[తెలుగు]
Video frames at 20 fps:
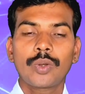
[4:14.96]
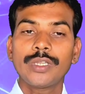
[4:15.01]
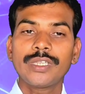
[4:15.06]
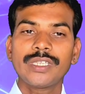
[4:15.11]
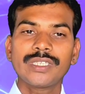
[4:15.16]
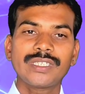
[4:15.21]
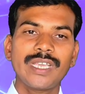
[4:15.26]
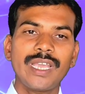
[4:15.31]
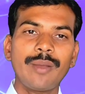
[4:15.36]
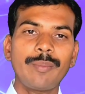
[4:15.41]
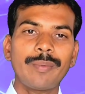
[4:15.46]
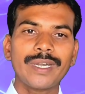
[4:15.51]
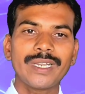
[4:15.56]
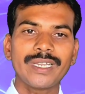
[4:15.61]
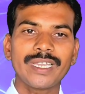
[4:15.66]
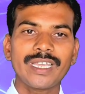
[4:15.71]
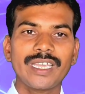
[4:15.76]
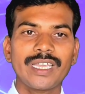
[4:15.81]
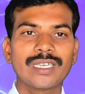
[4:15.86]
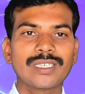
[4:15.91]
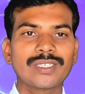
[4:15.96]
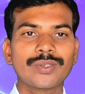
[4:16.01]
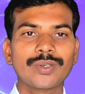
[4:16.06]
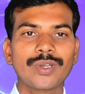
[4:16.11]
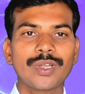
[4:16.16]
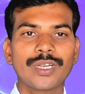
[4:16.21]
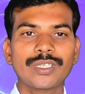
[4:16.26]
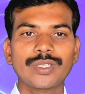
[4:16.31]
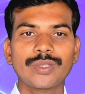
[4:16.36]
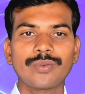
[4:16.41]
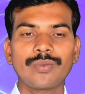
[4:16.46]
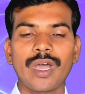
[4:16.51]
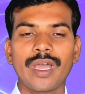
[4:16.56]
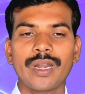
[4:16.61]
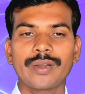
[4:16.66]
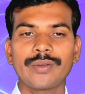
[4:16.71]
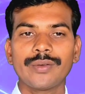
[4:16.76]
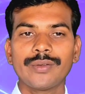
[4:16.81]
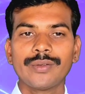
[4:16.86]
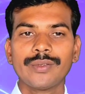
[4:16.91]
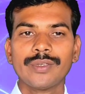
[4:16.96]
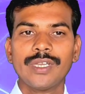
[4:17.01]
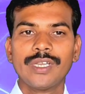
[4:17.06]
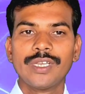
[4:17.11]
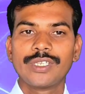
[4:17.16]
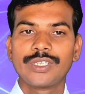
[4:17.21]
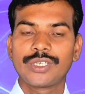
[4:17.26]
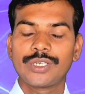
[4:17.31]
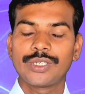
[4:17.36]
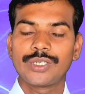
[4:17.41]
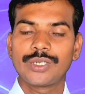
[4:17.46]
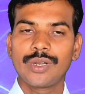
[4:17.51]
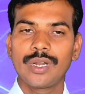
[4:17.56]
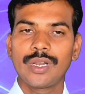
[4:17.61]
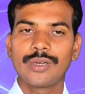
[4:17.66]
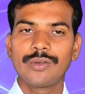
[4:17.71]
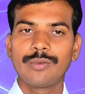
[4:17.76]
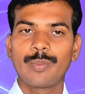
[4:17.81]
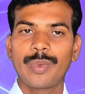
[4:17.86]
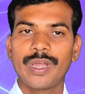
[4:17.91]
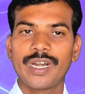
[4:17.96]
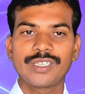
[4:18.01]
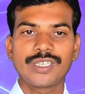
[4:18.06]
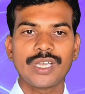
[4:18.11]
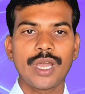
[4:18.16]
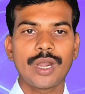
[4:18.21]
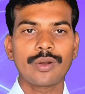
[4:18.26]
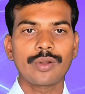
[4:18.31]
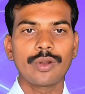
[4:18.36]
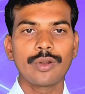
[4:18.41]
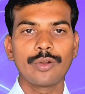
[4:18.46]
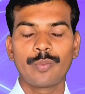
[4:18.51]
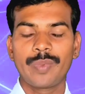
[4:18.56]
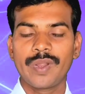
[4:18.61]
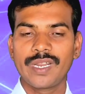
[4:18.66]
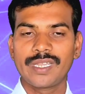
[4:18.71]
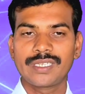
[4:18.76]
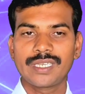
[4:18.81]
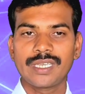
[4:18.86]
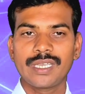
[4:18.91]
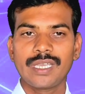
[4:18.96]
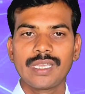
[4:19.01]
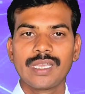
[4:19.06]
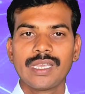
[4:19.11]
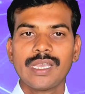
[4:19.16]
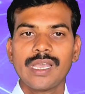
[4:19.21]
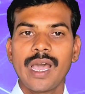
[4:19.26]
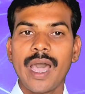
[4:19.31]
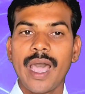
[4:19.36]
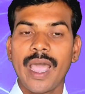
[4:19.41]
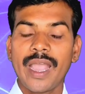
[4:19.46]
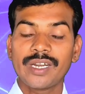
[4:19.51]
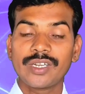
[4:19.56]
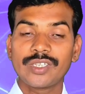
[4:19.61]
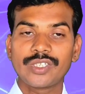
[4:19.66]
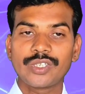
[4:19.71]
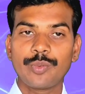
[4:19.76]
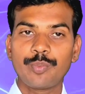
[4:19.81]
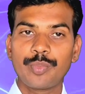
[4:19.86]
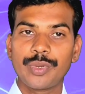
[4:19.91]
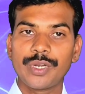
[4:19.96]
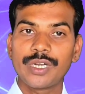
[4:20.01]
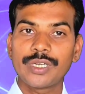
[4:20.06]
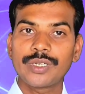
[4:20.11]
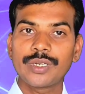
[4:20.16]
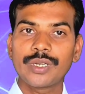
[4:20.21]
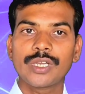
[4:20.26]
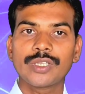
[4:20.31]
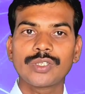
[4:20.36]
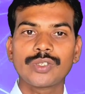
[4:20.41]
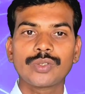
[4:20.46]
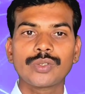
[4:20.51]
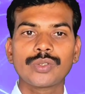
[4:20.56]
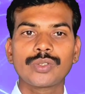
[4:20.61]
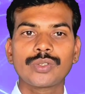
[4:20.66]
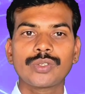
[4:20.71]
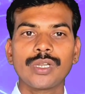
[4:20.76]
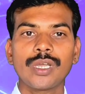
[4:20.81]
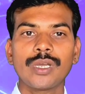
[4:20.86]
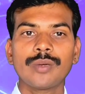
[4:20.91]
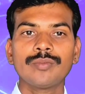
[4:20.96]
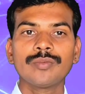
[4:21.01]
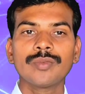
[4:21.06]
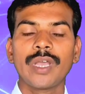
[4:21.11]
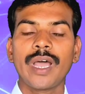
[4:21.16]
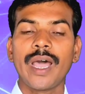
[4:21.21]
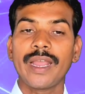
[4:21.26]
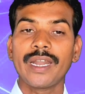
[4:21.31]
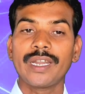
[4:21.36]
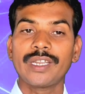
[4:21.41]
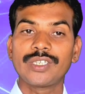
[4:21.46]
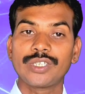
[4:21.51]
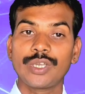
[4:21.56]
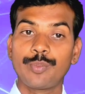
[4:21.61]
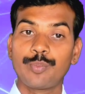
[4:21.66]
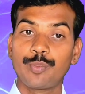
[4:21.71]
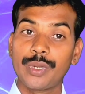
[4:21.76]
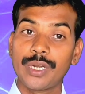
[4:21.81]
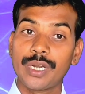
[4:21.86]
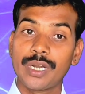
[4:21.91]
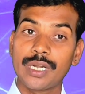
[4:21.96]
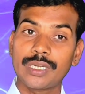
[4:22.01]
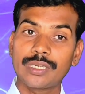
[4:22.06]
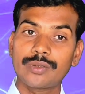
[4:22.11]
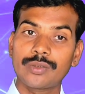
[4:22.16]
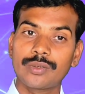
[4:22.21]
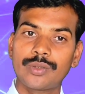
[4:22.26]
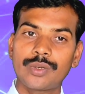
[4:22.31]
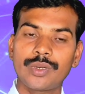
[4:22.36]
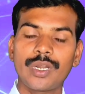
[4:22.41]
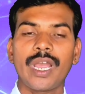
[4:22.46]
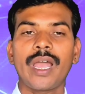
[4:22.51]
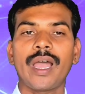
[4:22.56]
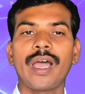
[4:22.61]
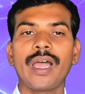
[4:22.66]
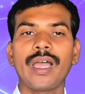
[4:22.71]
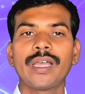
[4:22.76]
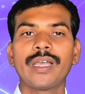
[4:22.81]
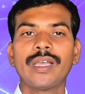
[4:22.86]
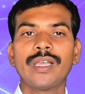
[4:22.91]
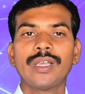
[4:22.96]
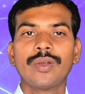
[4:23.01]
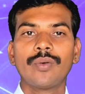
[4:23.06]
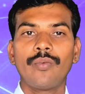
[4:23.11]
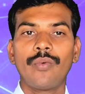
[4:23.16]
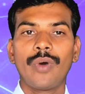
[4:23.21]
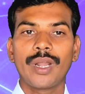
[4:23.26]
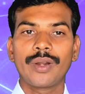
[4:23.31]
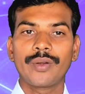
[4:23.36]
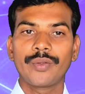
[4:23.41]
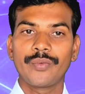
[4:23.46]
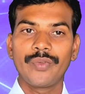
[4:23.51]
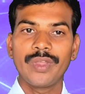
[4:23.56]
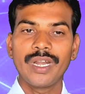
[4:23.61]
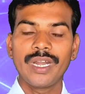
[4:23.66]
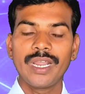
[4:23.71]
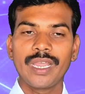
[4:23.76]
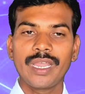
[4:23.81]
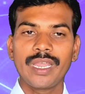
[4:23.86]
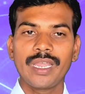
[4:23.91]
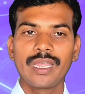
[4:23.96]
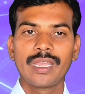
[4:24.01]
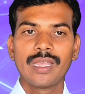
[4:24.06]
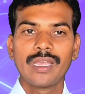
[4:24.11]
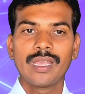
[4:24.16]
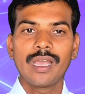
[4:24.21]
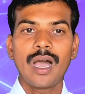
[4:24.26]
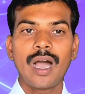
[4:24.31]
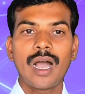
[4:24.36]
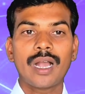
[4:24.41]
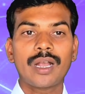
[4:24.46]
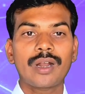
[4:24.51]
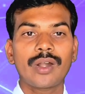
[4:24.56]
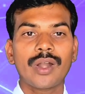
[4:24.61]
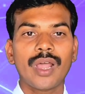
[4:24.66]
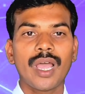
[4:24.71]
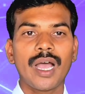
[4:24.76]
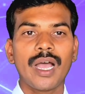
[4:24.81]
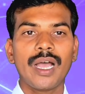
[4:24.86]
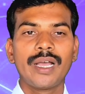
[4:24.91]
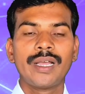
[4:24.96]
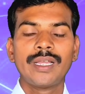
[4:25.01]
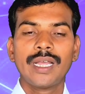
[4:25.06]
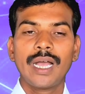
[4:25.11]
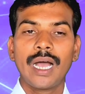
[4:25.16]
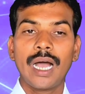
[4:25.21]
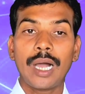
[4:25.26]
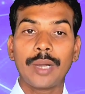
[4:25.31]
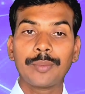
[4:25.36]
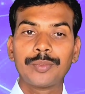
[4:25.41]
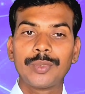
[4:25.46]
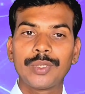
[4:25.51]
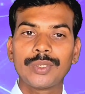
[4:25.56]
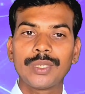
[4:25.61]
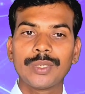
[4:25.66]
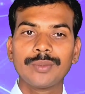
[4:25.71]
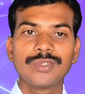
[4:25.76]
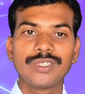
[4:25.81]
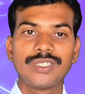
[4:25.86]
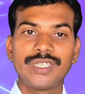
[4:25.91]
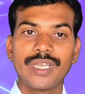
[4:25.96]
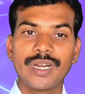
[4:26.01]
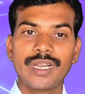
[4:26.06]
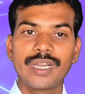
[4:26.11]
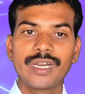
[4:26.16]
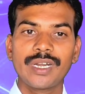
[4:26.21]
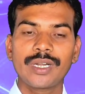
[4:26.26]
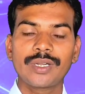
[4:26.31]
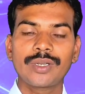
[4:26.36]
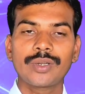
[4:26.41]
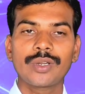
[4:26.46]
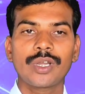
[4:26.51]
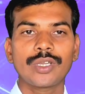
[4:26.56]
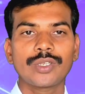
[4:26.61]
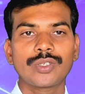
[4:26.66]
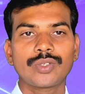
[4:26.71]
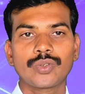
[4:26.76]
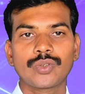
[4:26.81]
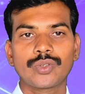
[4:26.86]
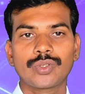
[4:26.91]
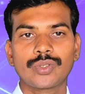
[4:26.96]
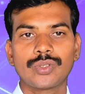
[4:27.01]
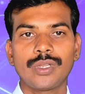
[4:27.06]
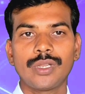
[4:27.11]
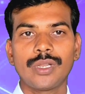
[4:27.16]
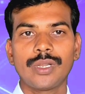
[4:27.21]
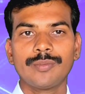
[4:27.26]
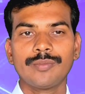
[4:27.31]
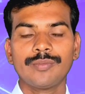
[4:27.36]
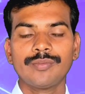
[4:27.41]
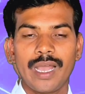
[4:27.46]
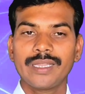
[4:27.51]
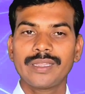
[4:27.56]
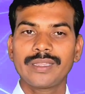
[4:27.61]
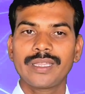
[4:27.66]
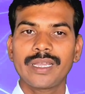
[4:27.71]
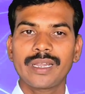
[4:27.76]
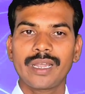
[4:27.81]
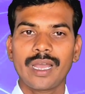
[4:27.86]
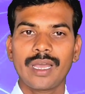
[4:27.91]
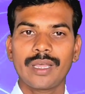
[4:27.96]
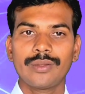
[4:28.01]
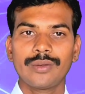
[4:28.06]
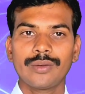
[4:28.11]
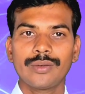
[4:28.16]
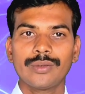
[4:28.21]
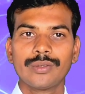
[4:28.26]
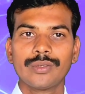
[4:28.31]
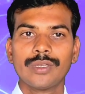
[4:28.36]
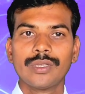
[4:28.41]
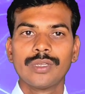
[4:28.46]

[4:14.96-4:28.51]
కొంతసేపటికి యేసుక్రీస్తు వారు శిష్యులను పరిచారకులను పిలిచి ఆయన చెప్పినట్టుగా చూస్తున్నాం ఆయన చెప్పినట్టుగా వారు విని అక్కడ అద్భుతం జరిగినట్టుగా చూస్తున్నాం అంతేకాదు